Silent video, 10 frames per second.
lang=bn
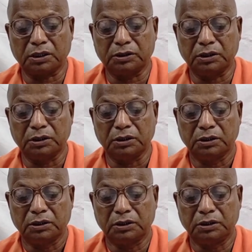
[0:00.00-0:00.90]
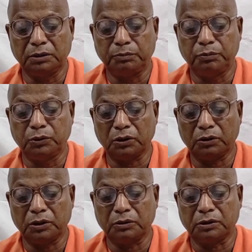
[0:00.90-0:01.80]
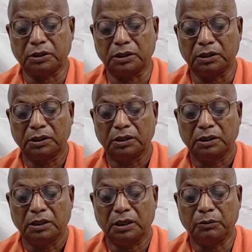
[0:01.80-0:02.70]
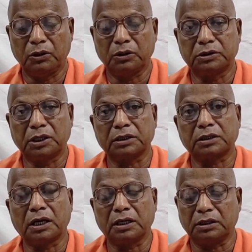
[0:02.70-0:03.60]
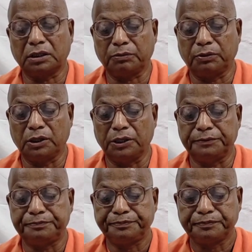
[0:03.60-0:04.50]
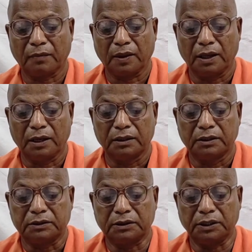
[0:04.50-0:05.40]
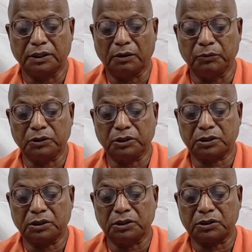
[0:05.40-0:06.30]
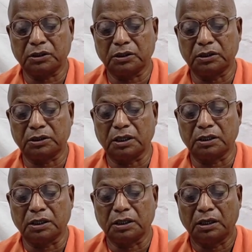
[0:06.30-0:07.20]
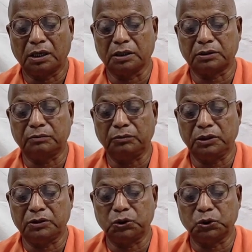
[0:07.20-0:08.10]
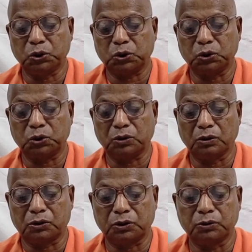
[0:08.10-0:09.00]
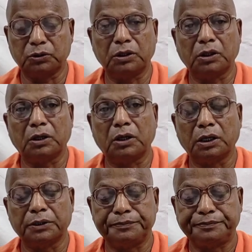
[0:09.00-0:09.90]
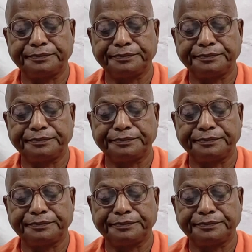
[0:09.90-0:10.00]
কাছে তীব্র হয়ে ওঠে এবং যাতায়াতের ফলে শ্রী রামকৃষ্ণের সঙ্গে তার আত্মিক যোগসূত্র সুদৃঢ় হয়